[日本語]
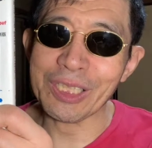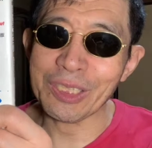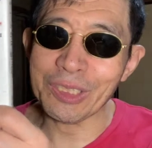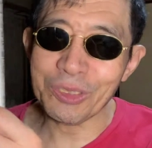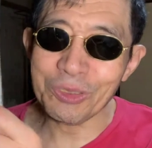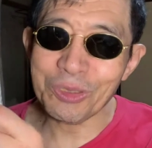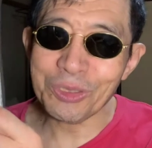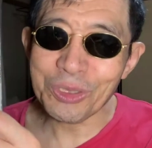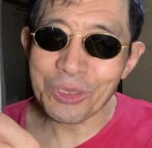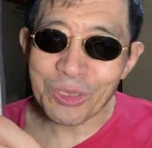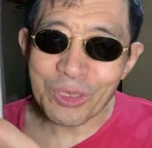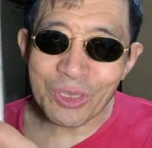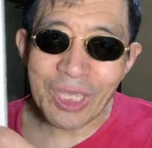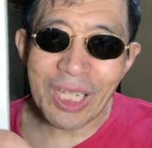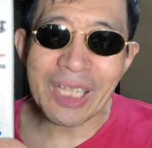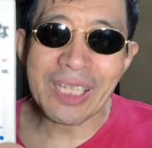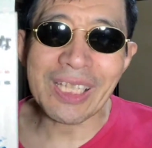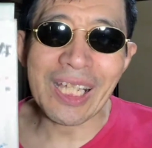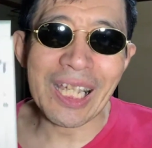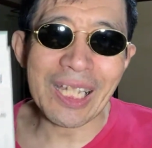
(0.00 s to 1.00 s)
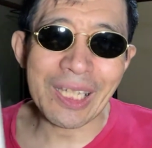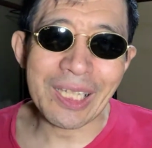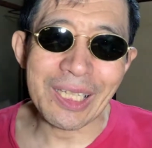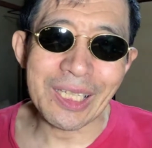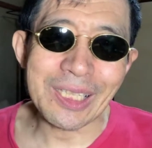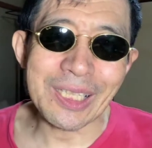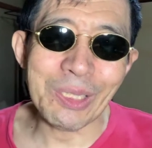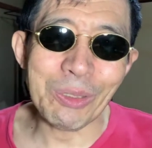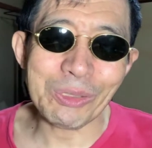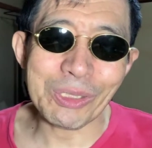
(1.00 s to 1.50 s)
90年代
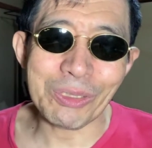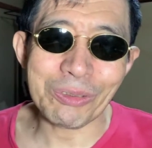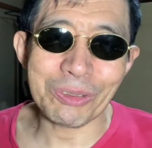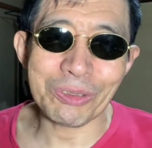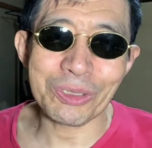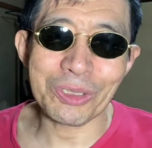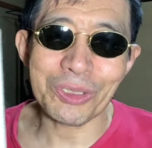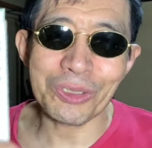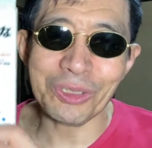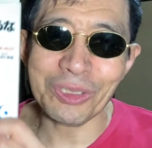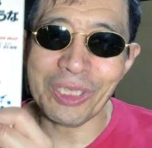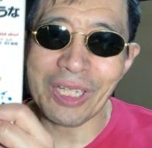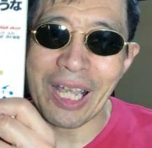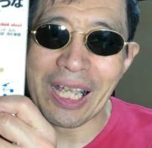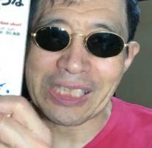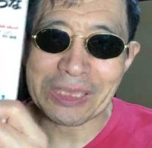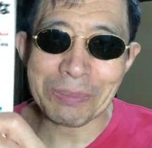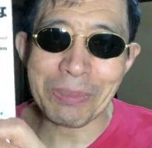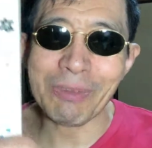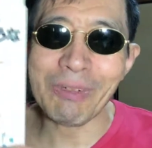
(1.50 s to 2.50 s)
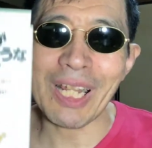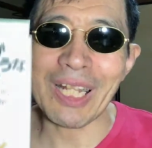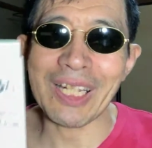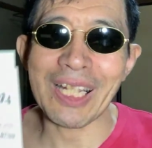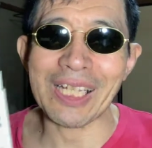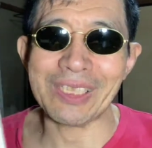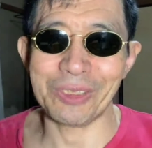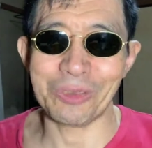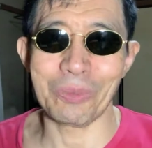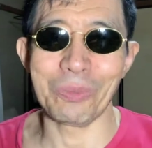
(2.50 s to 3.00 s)
におそらく90年初めぐらいに
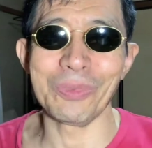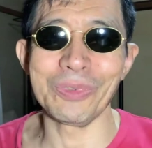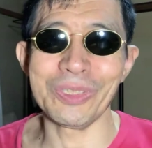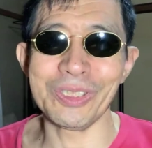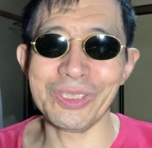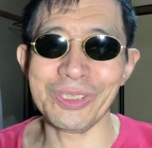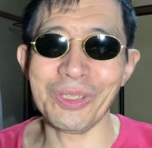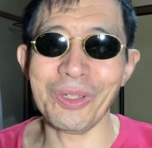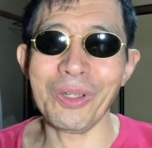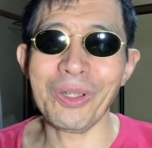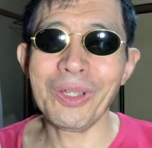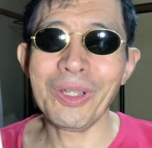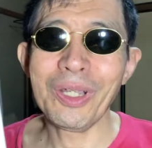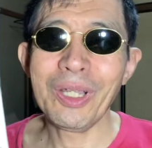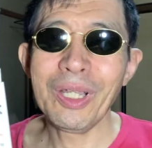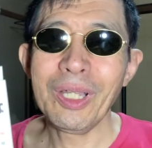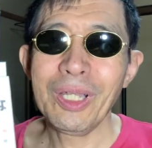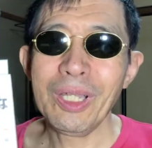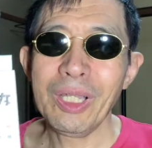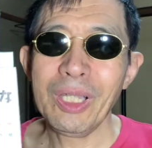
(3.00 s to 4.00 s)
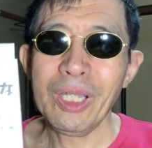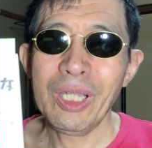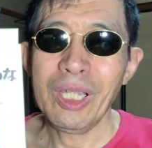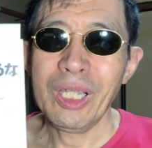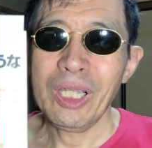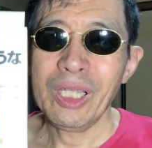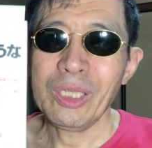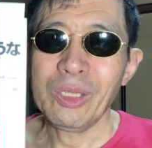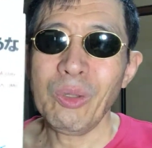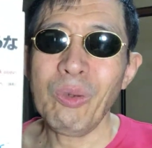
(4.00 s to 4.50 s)
買ったと思うんですよ。
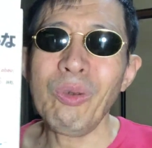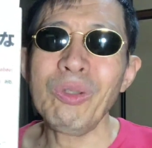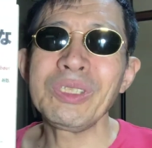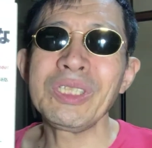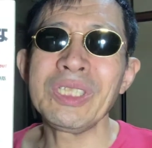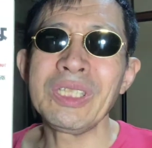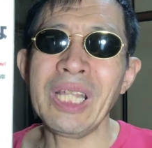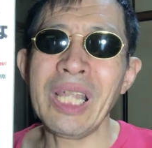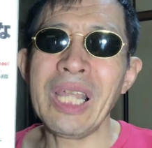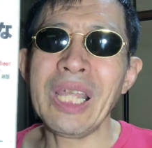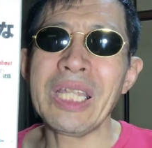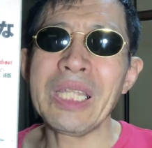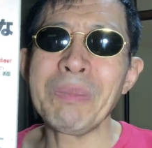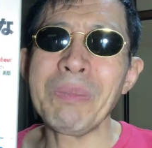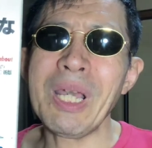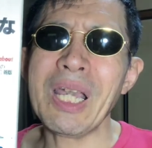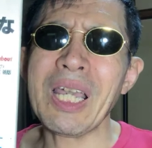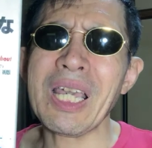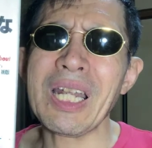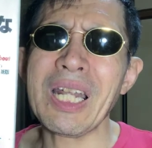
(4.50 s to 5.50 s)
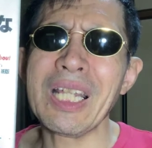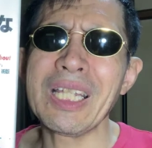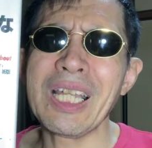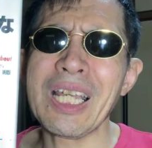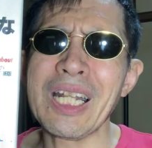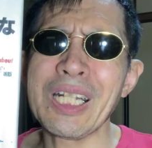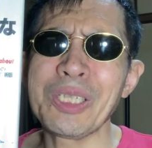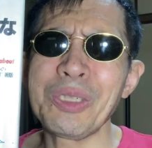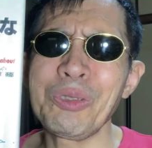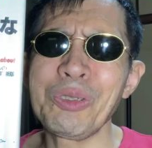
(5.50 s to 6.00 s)
当時ね今からだか
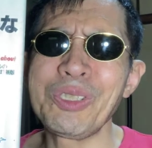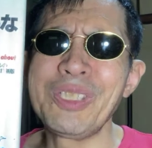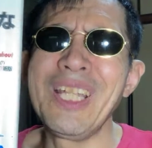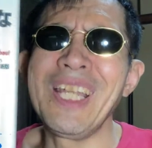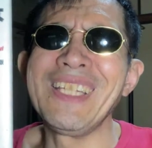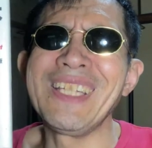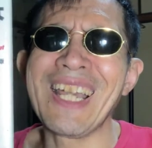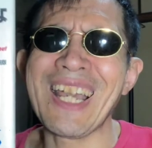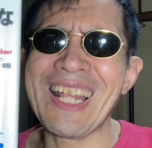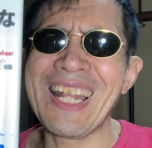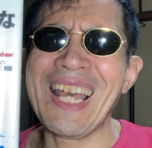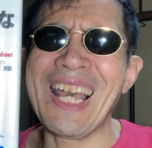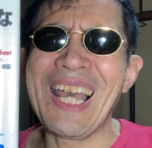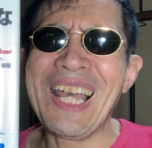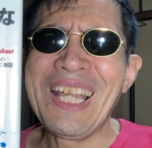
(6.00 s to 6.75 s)
ら90年だから